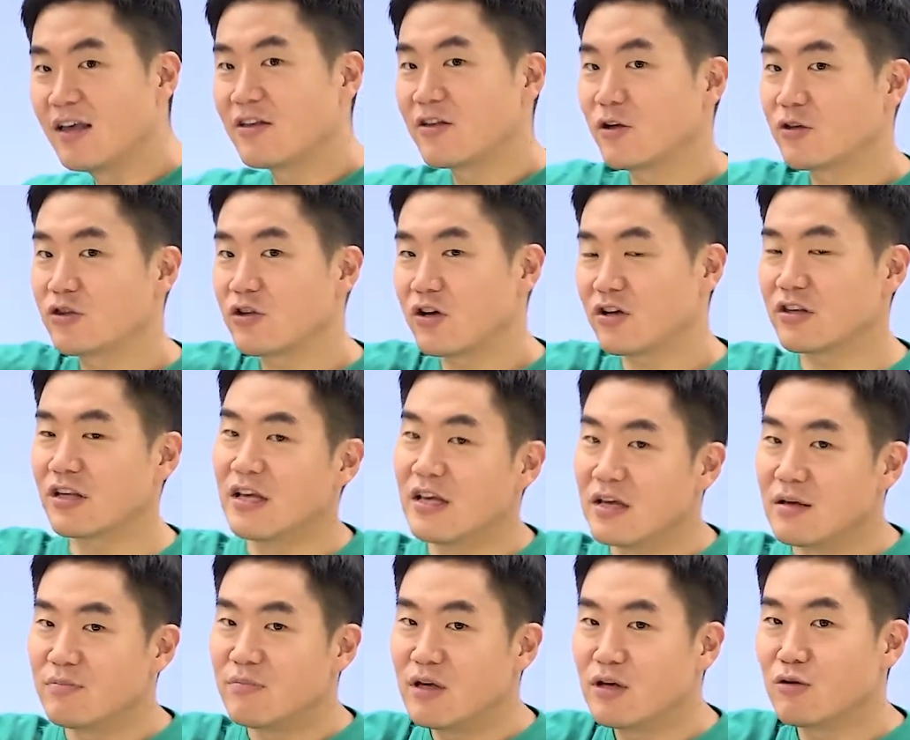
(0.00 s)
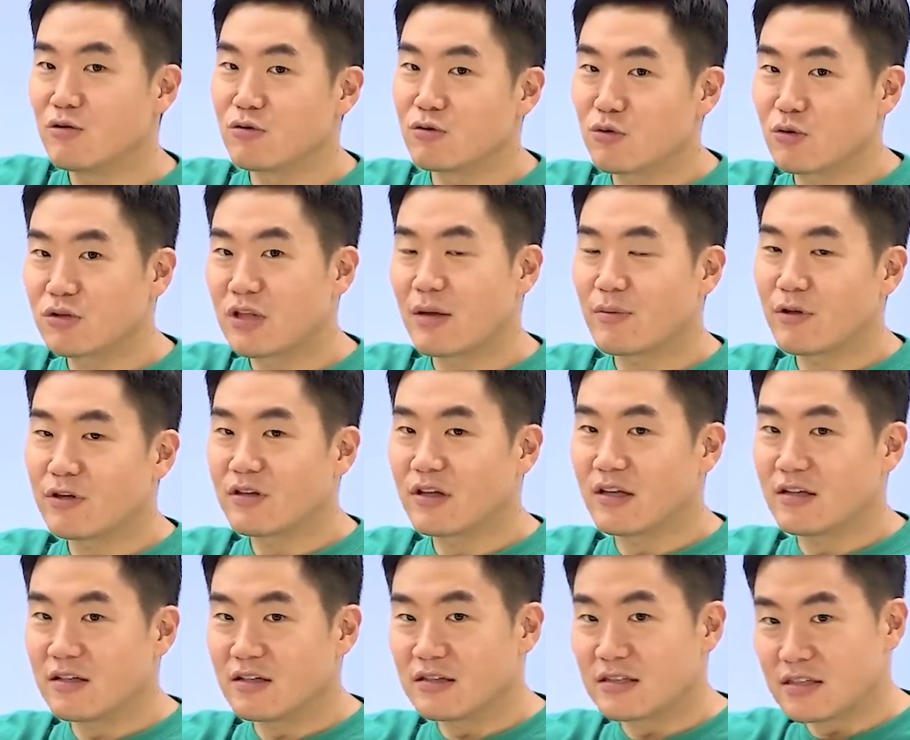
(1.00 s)
어떤 미국으로
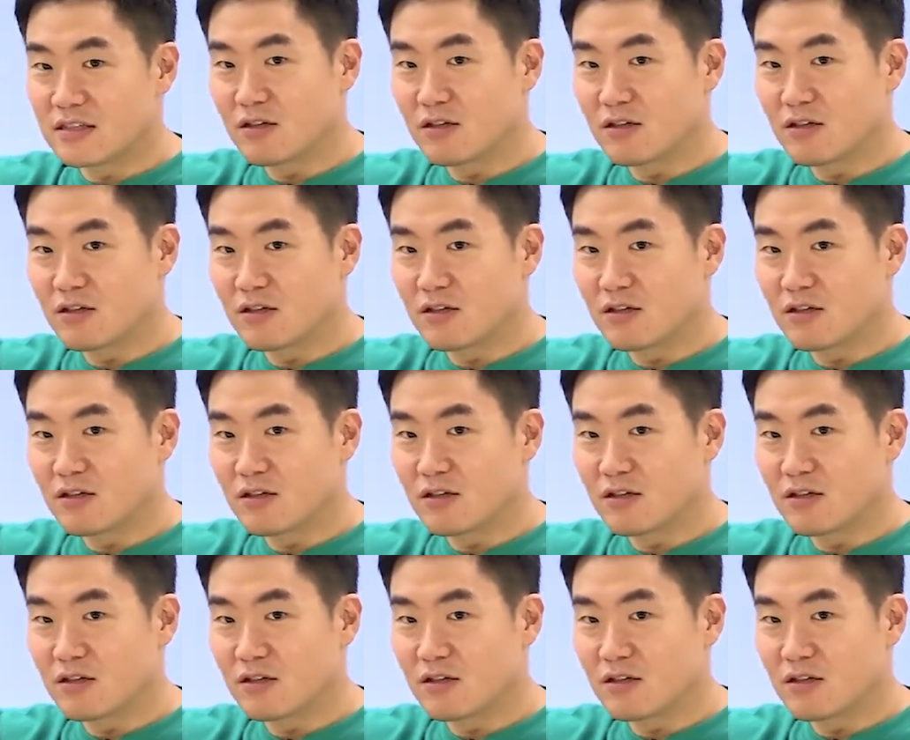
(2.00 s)
대변되는